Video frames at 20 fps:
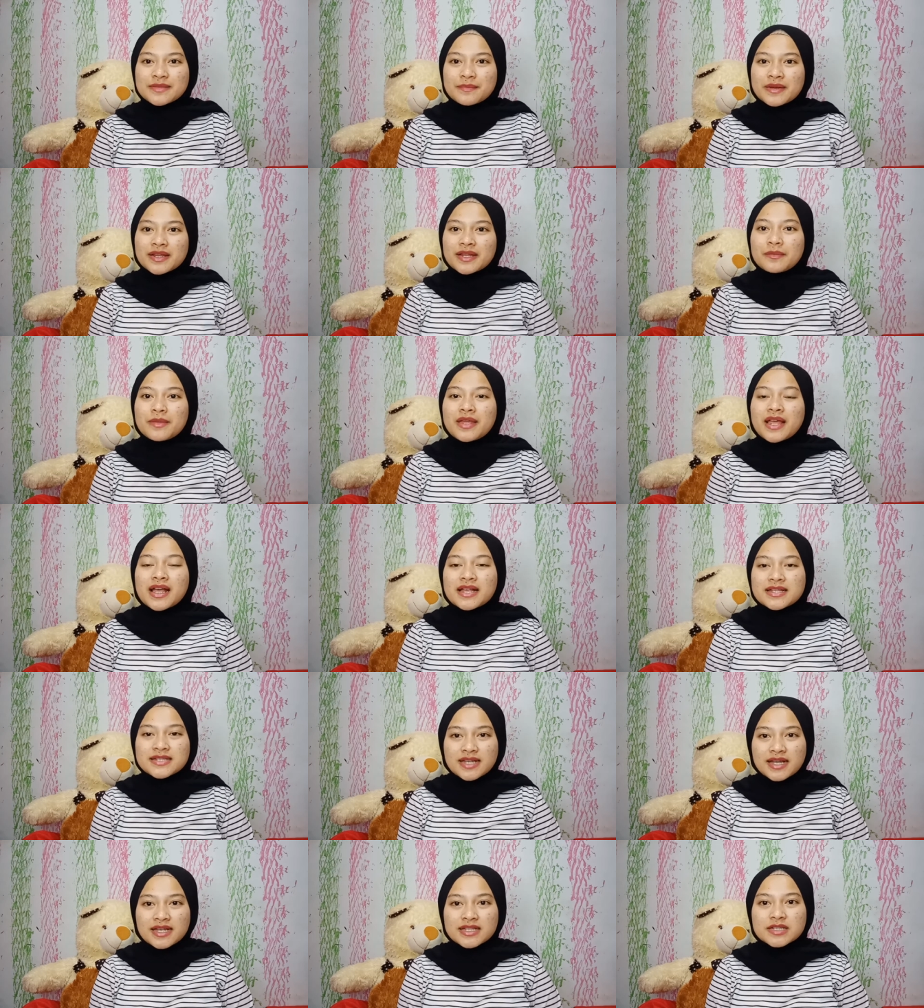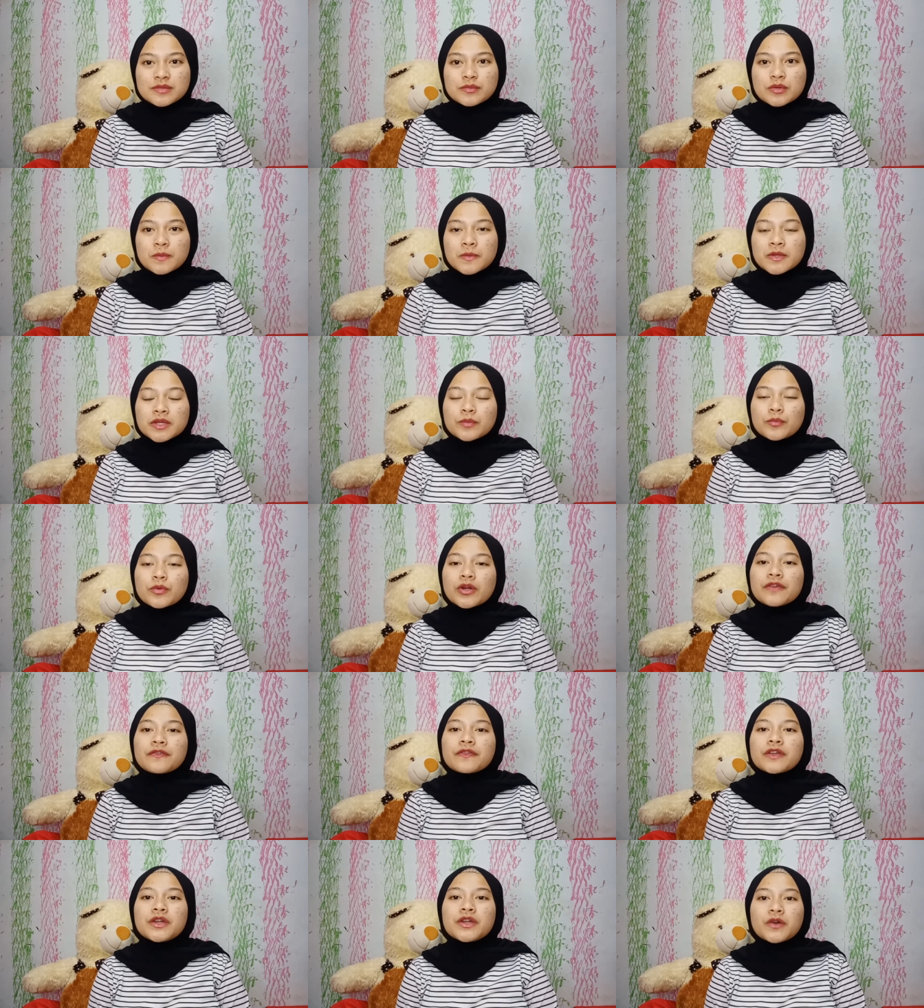Seperti biasa, sebelum kita
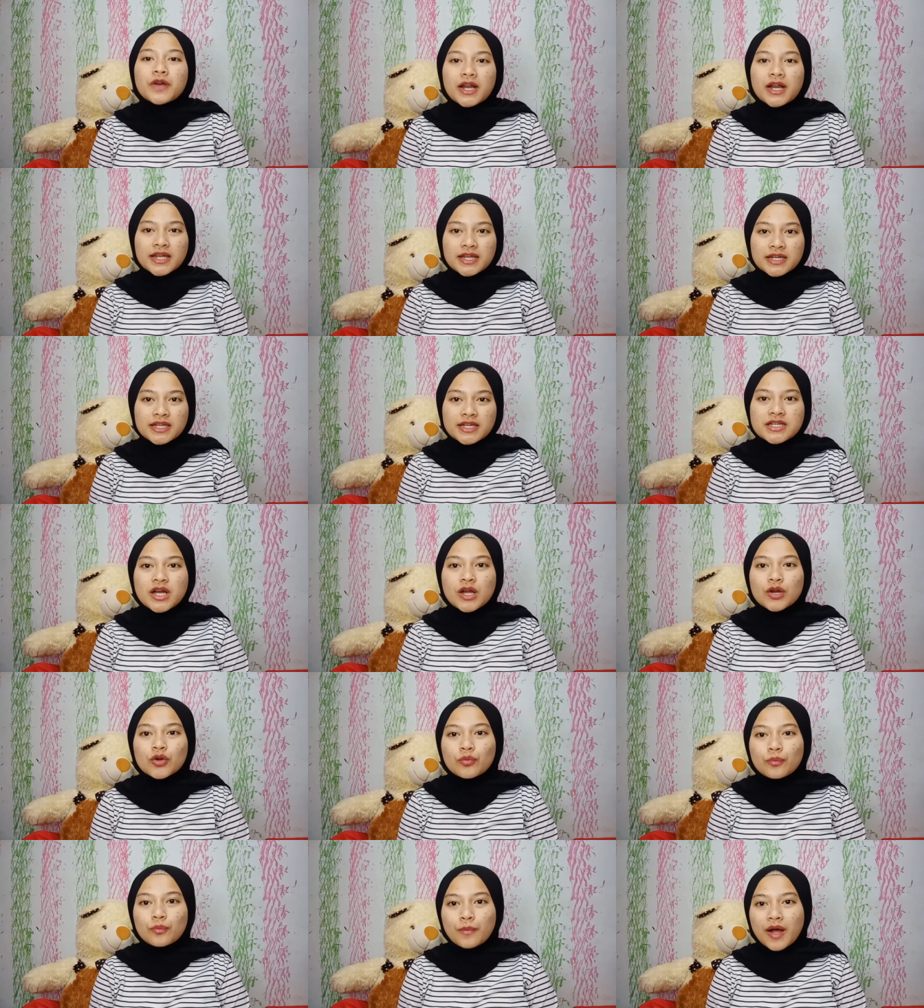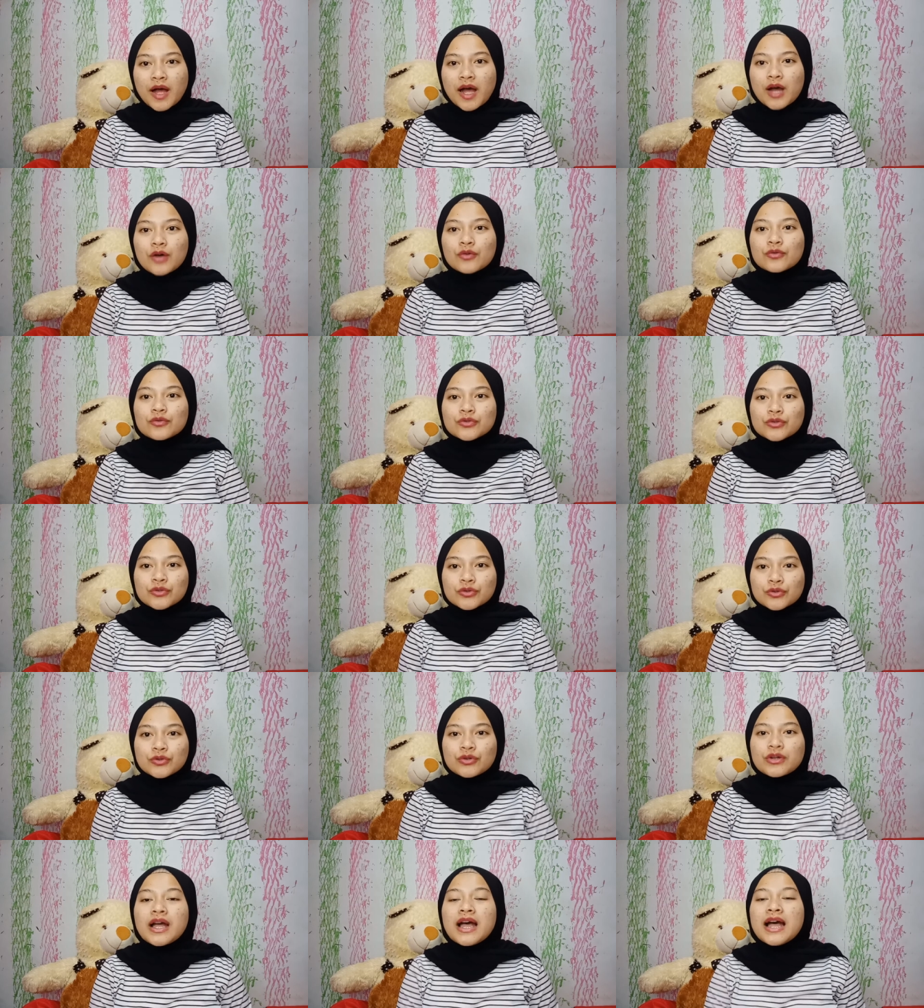mulai video kali ini jangan lupa
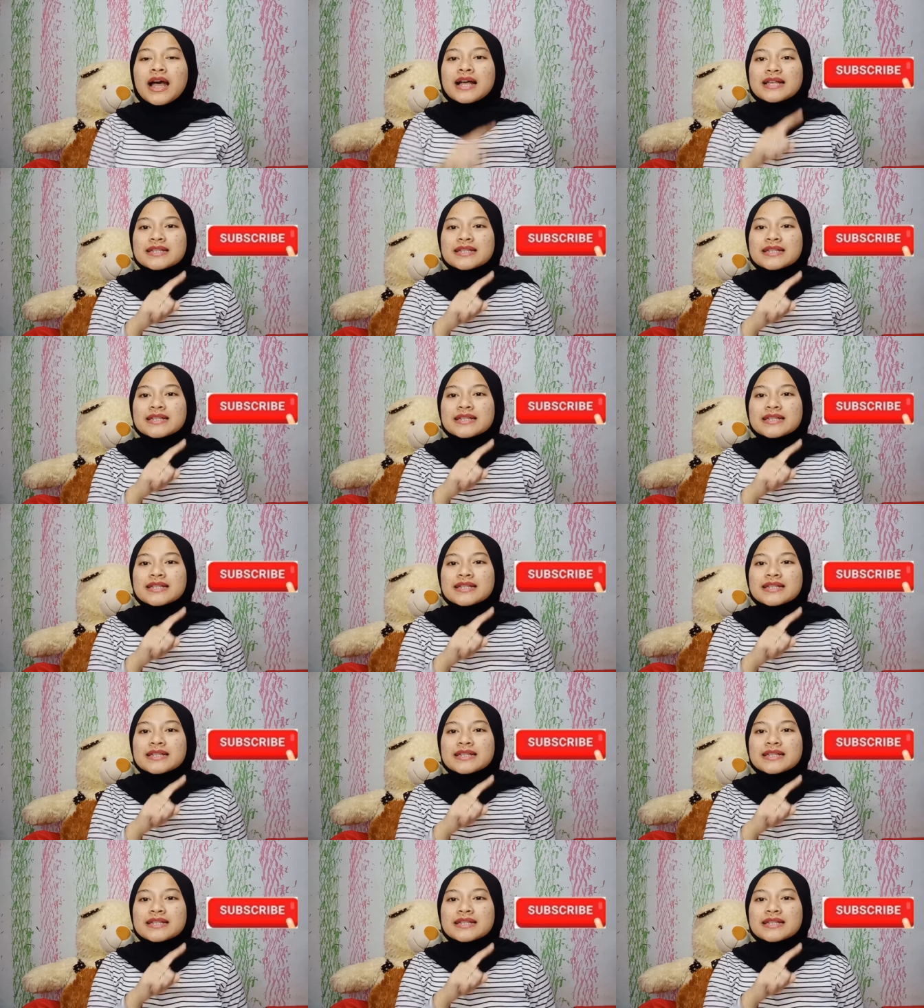untuk